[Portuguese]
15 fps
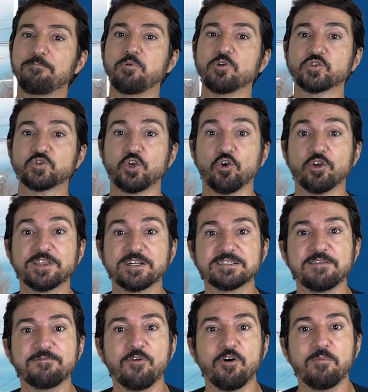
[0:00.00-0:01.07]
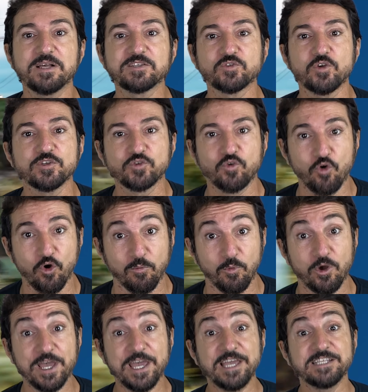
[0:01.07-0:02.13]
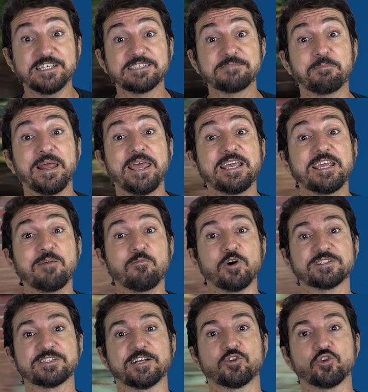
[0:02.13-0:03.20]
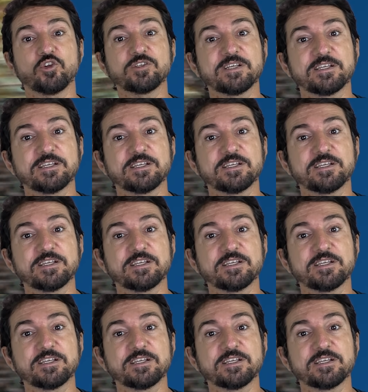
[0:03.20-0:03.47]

possui outras informações como display que mostra todas